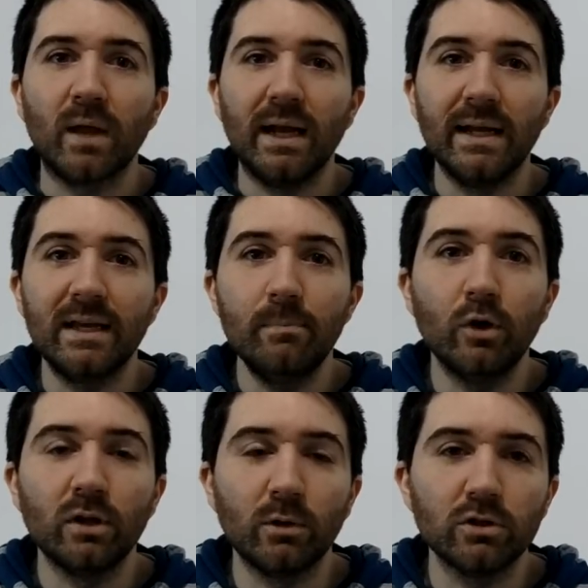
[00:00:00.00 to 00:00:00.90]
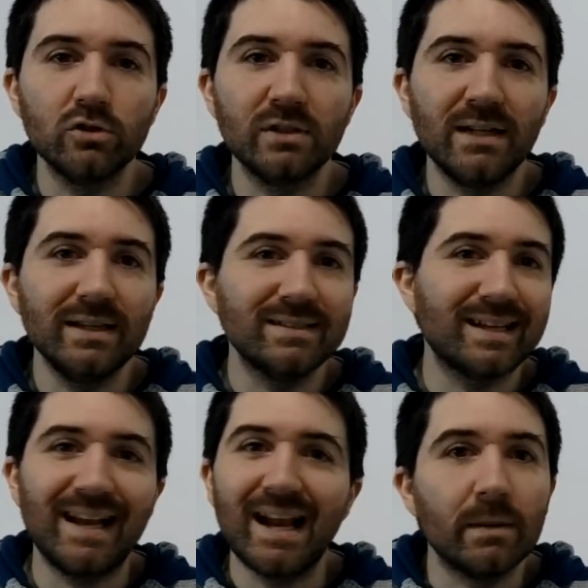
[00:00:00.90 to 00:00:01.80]
el equipo de Boston Celtics
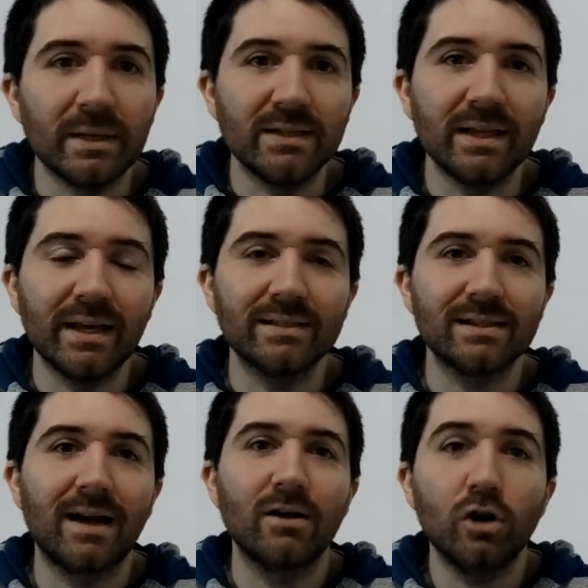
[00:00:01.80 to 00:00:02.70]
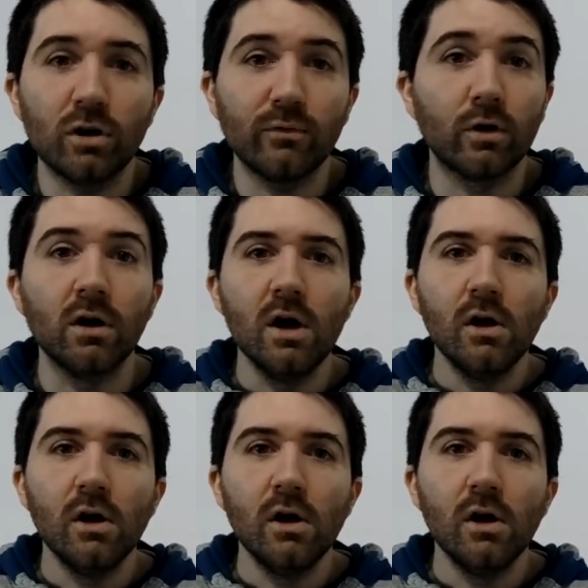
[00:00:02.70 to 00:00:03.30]
claramente es Al Horford.